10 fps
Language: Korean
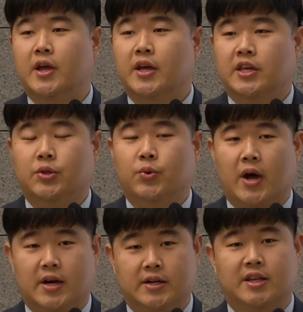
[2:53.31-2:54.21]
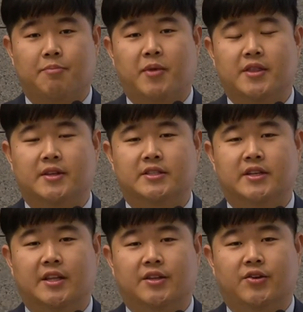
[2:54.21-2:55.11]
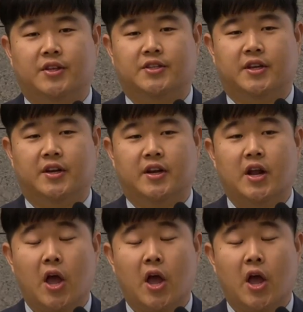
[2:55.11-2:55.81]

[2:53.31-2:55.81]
기도가 응답받는 시간들이 되시기를